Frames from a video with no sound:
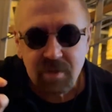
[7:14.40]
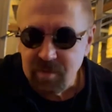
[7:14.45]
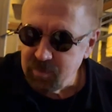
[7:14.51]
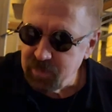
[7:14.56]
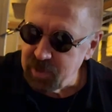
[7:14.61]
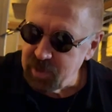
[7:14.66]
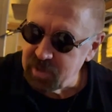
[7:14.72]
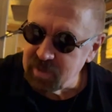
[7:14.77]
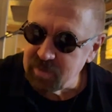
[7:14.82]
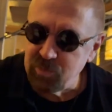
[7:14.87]

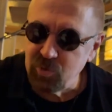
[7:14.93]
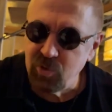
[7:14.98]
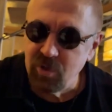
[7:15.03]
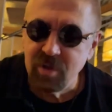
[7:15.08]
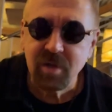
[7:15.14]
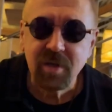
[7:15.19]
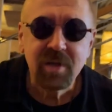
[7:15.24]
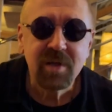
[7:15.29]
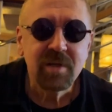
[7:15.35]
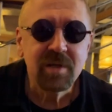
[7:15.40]
Поэтому
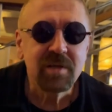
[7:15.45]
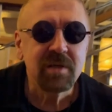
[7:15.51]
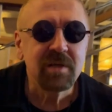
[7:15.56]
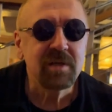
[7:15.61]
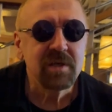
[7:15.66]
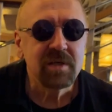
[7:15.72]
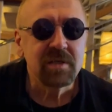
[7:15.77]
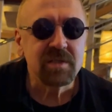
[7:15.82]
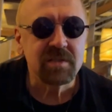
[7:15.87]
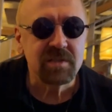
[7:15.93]

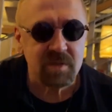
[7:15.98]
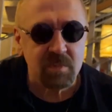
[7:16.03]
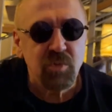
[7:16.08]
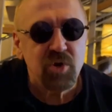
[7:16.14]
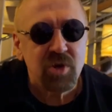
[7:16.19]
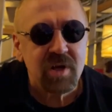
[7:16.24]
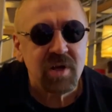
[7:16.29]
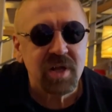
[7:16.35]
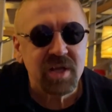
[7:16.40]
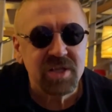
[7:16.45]
за
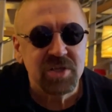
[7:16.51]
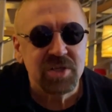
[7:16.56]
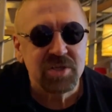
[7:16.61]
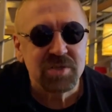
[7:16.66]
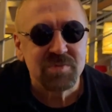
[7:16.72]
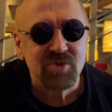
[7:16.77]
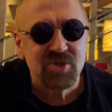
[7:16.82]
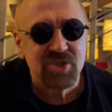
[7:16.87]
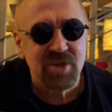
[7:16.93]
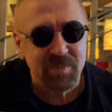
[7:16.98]
мой
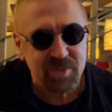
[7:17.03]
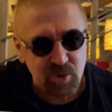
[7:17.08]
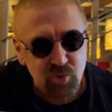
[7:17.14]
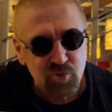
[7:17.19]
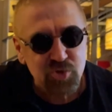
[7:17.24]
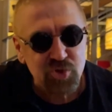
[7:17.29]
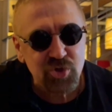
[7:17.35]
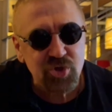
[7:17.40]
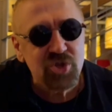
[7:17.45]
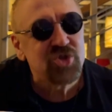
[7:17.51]
организм, за
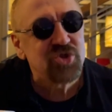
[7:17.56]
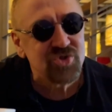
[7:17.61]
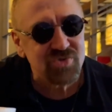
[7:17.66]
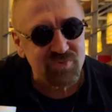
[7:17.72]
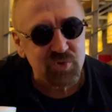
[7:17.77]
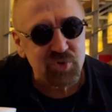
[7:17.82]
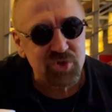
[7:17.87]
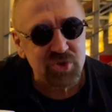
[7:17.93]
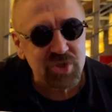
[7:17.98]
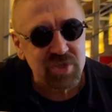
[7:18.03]
могучий и
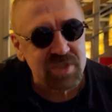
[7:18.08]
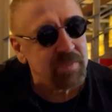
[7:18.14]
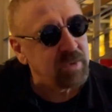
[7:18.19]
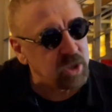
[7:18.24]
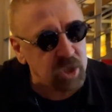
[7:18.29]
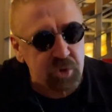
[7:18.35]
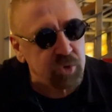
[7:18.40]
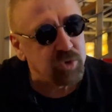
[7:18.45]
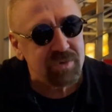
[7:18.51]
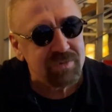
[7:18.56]
живучий, и
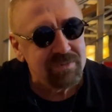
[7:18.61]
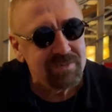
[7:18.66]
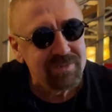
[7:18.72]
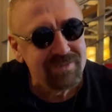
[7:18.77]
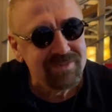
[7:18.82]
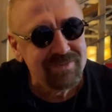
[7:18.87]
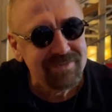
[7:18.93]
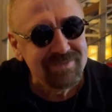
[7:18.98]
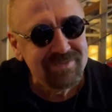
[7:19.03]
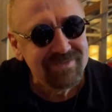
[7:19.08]
молодой.
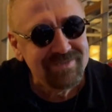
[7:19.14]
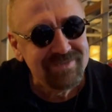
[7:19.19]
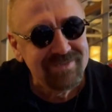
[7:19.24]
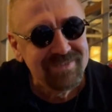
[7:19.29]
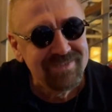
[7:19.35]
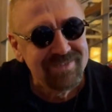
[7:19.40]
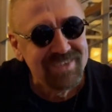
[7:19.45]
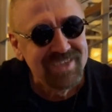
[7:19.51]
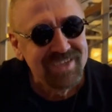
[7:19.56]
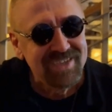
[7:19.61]

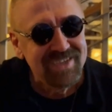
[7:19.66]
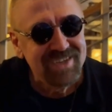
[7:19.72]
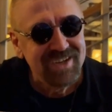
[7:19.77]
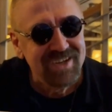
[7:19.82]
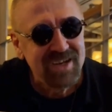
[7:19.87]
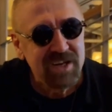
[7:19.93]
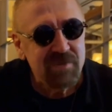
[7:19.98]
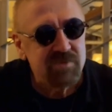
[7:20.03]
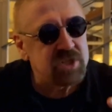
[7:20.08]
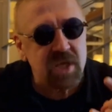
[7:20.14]

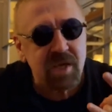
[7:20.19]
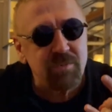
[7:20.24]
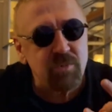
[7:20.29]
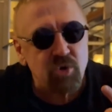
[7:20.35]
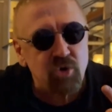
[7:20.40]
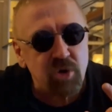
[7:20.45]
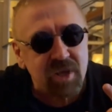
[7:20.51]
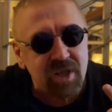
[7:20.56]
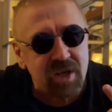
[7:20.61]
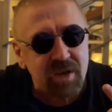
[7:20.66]
Всем
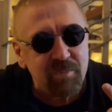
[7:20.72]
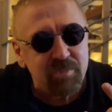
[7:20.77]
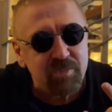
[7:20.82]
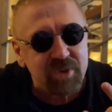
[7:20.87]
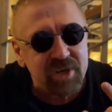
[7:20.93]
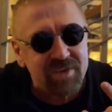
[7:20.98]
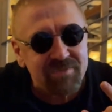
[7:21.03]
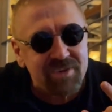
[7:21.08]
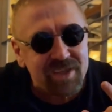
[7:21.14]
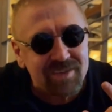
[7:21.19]
рокерам
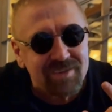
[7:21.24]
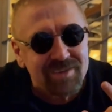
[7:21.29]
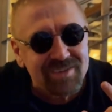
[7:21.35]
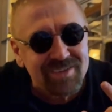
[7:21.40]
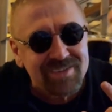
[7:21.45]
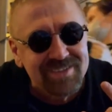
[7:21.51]
привет.